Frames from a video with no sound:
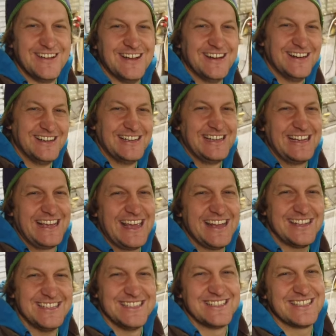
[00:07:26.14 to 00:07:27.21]
oder die
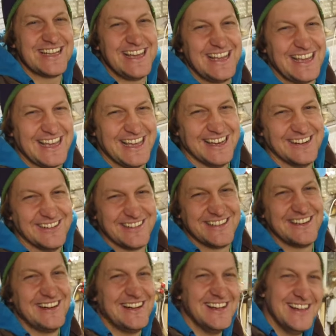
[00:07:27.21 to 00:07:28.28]
Kettensäge
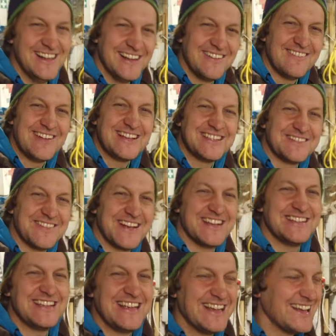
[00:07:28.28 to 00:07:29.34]
oder was
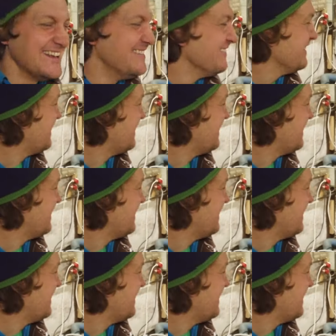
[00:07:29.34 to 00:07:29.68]
weiß ich.